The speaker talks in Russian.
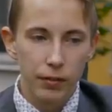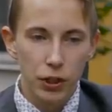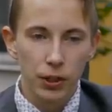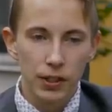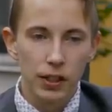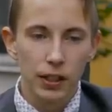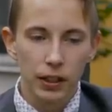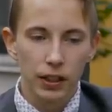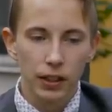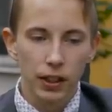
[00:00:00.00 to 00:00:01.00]
в 14
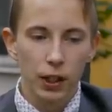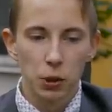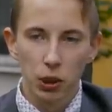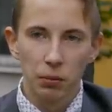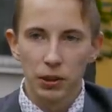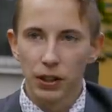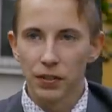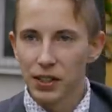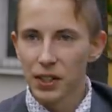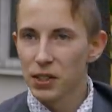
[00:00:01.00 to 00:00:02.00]
лет, когда я хочу, там, не знаю,
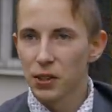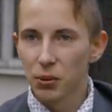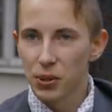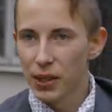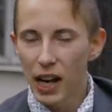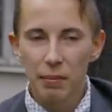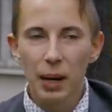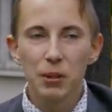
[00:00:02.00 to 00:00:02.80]
веселиться с друзьями,